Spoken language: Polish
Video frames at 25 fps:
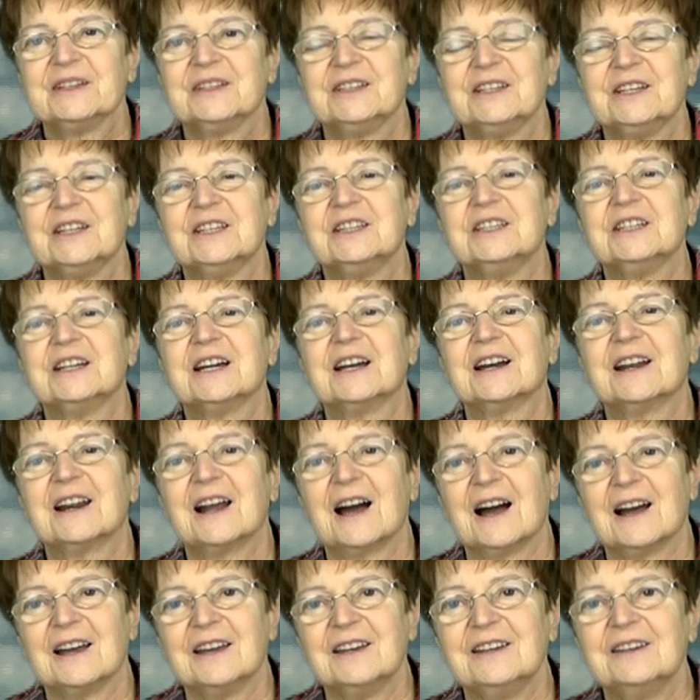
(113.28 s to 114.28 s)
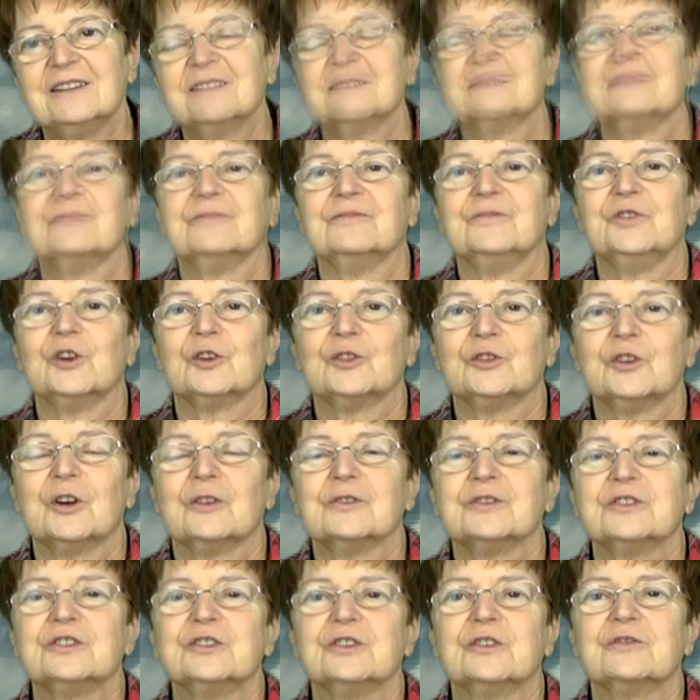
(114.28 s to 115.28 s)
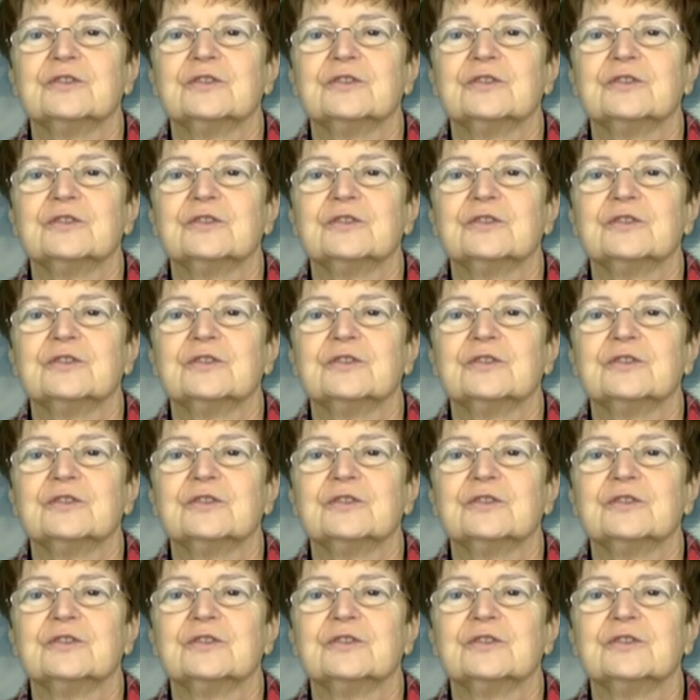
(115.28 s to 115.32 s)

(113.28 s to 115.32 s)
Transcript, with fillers: kiedy kraj wiodący,